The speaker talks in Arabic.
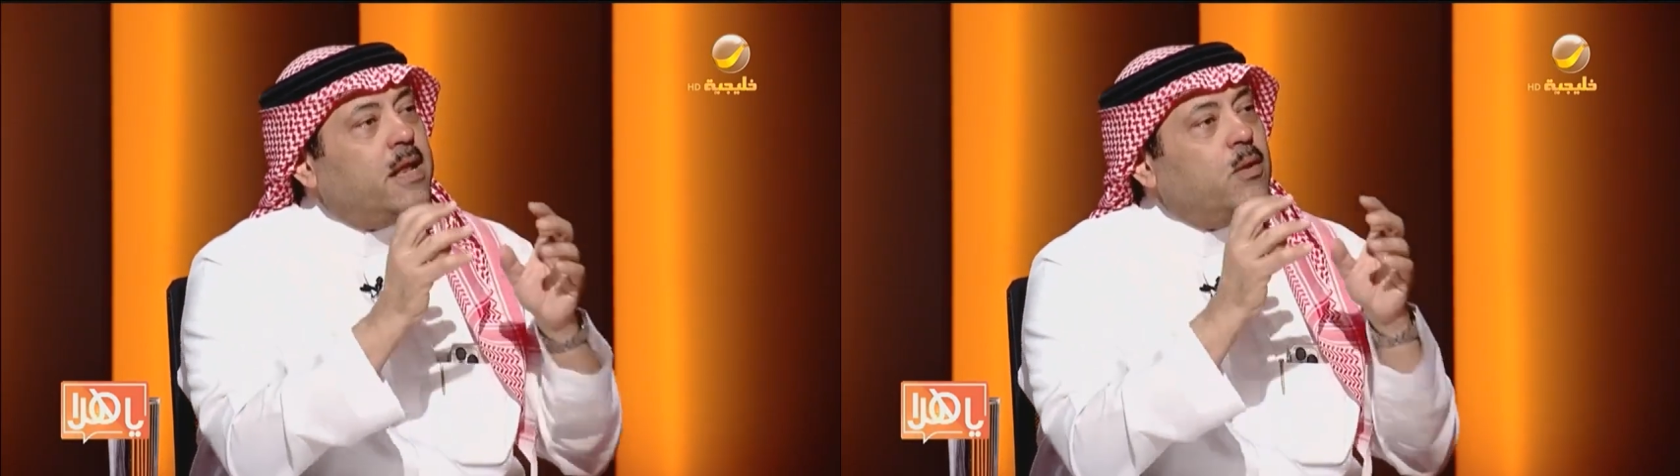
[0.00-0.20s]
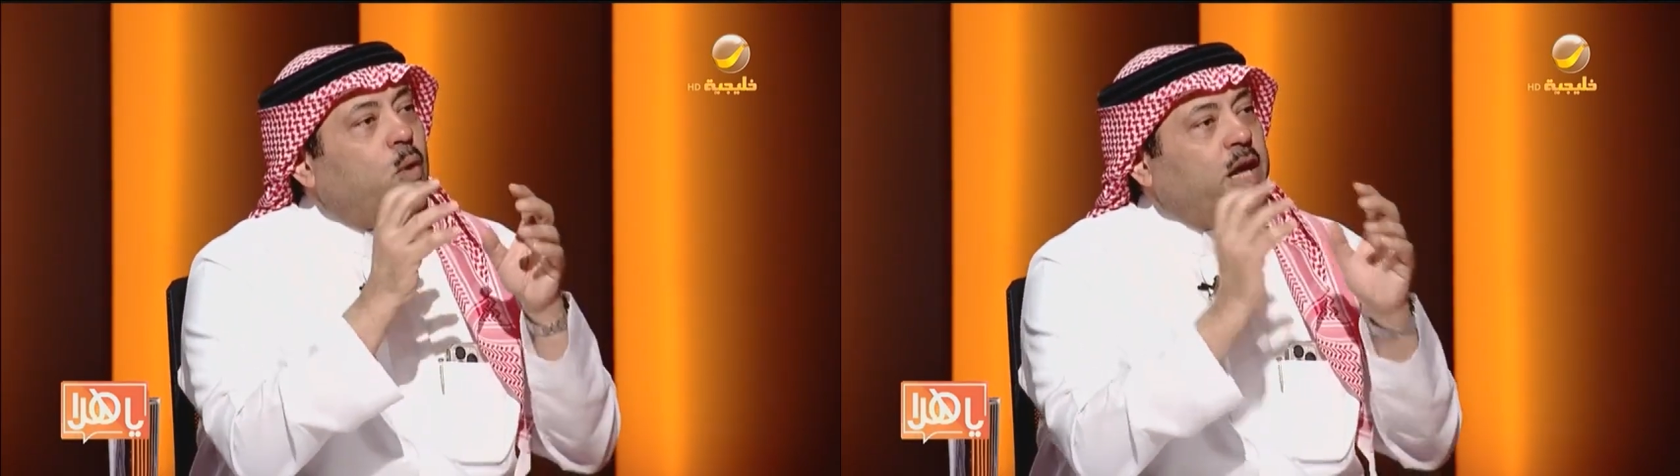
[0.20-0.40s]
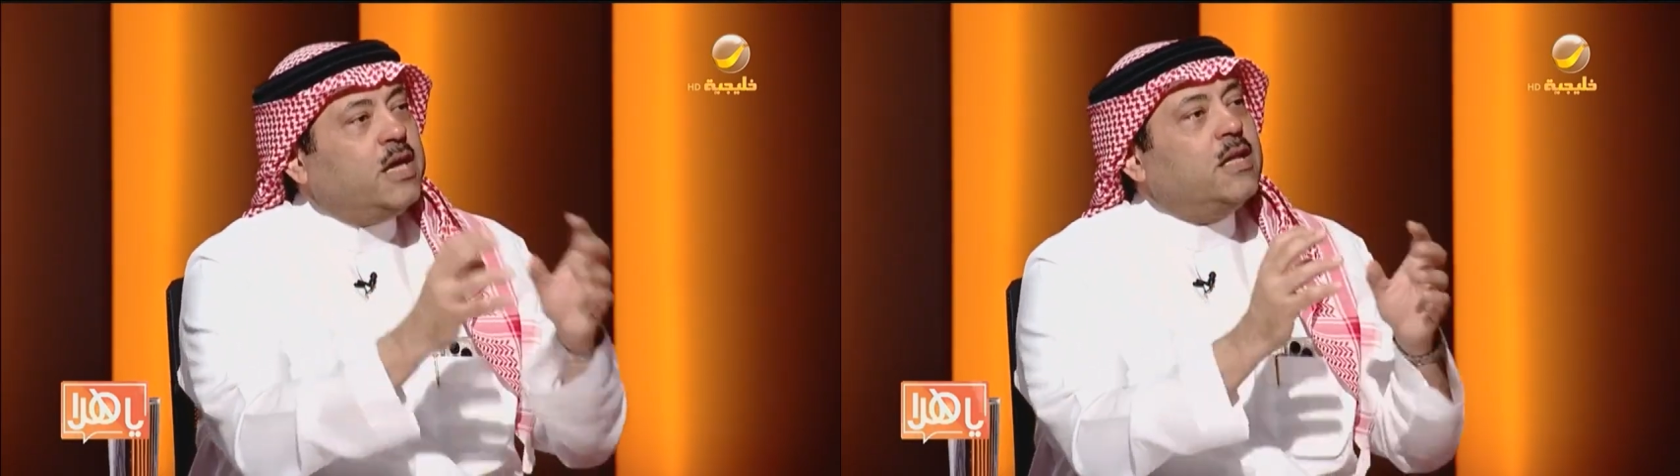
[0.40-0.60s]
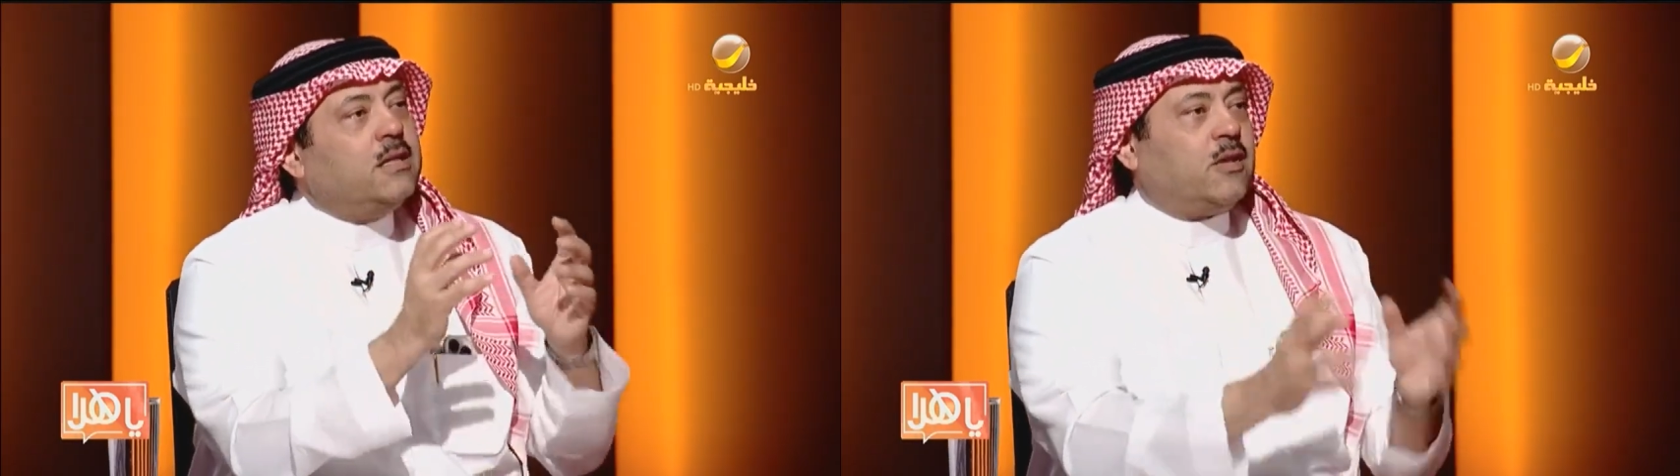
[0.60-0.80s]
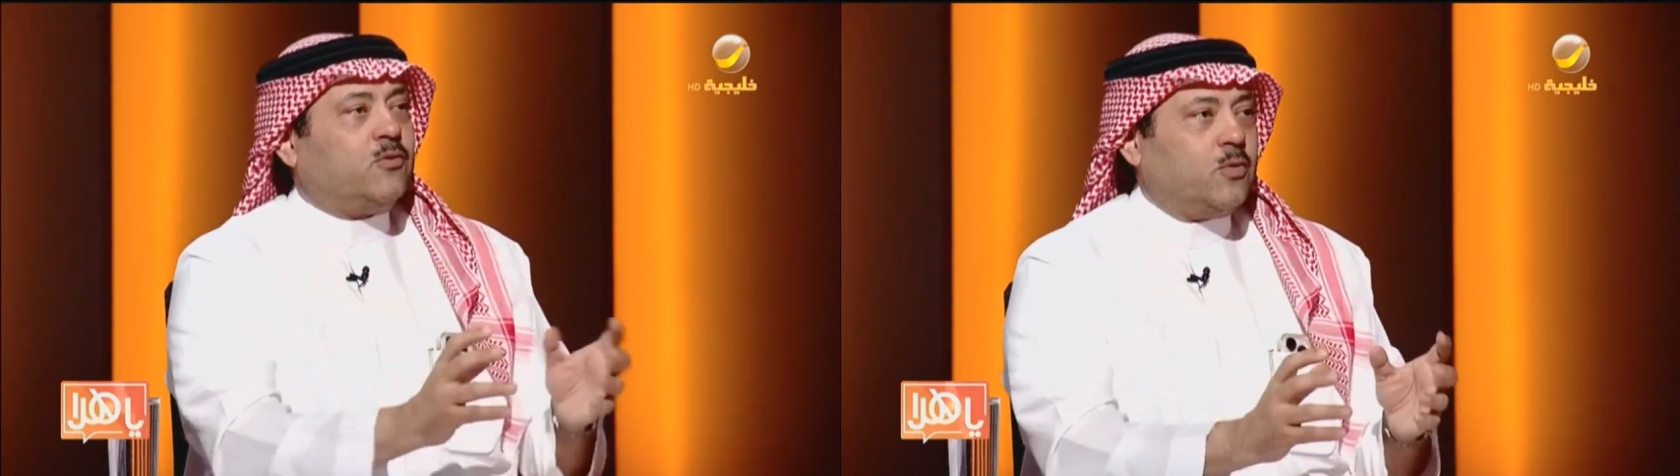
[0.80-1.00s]

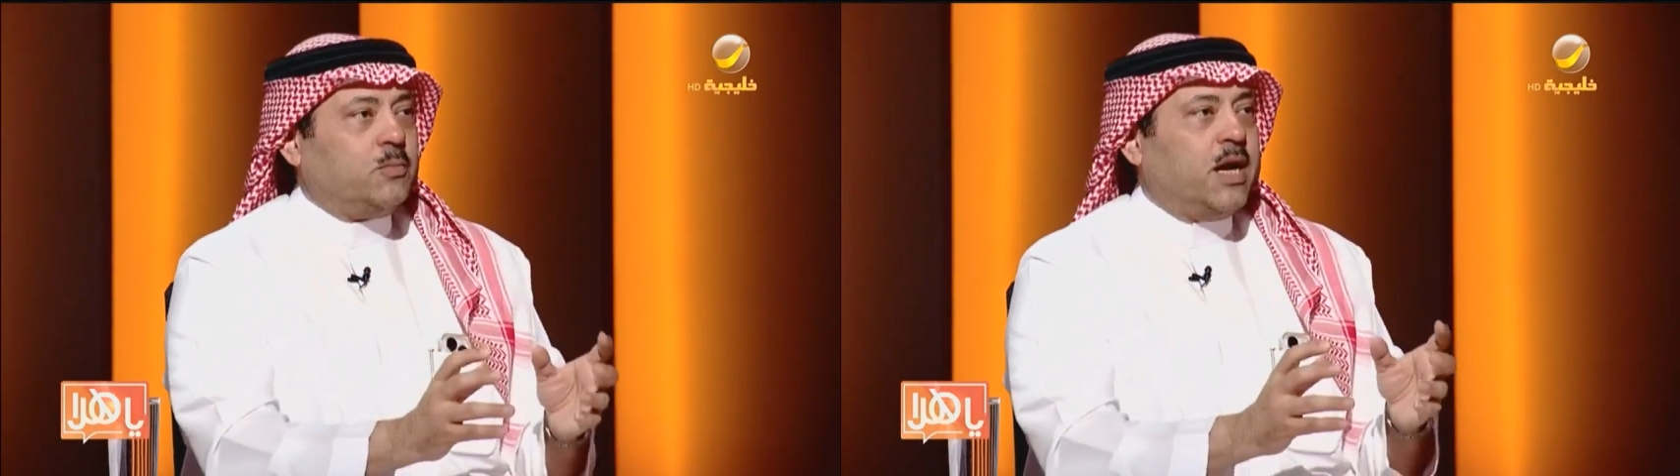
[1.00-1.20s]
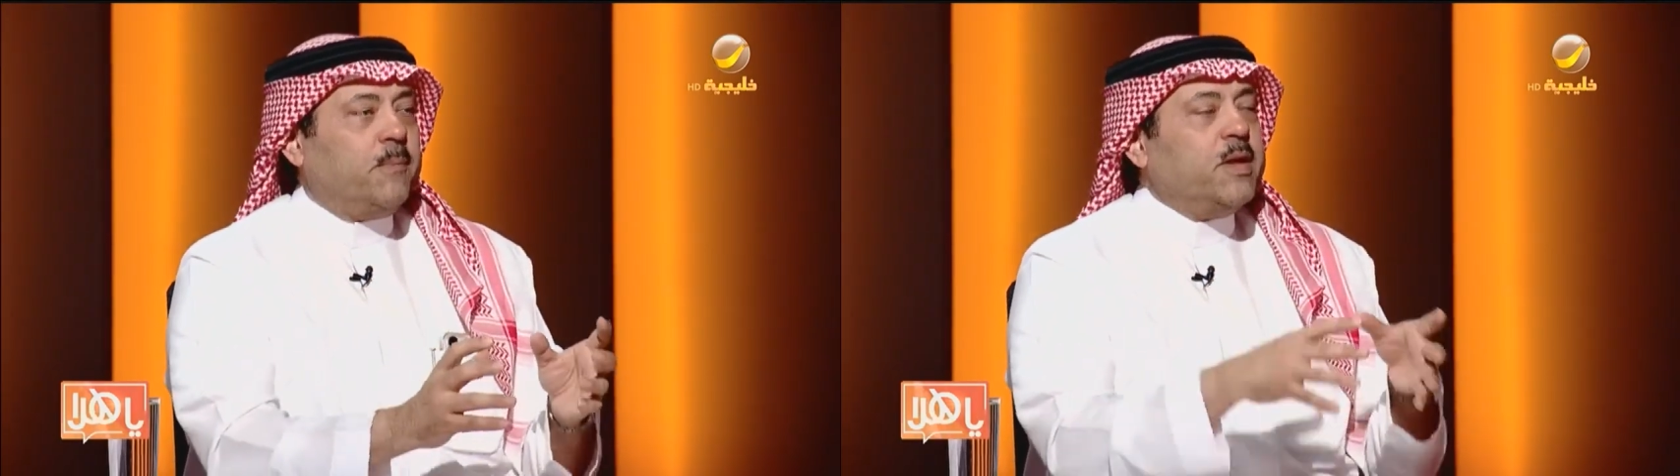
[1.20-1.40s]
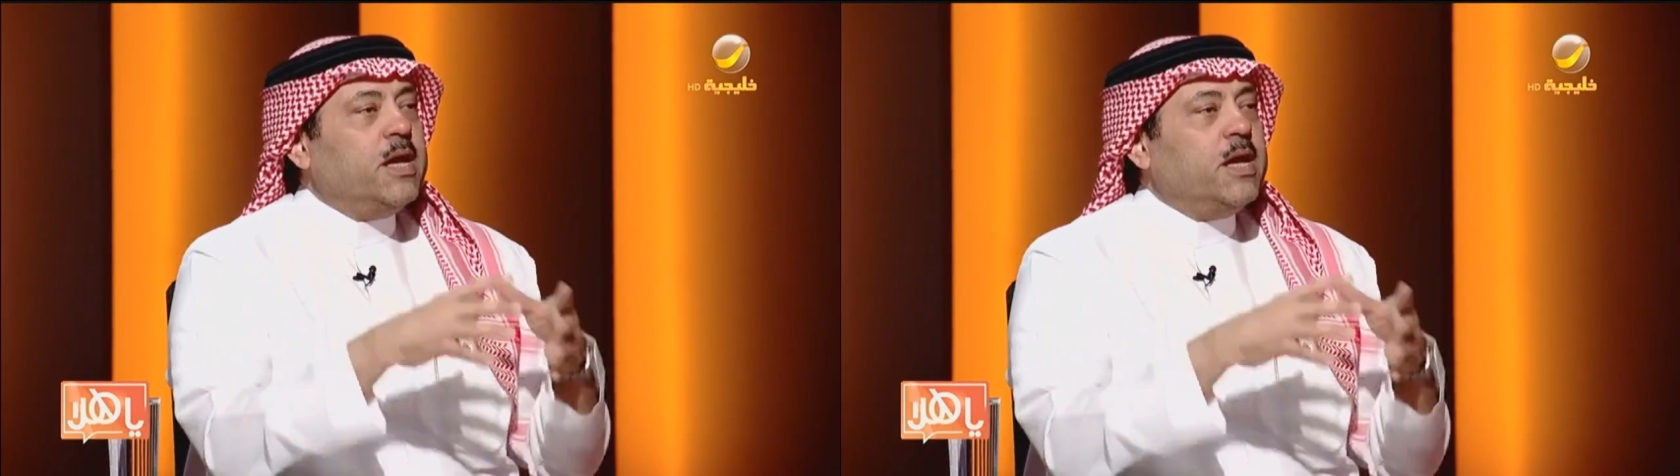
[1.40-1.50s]
الوحيد للسمنة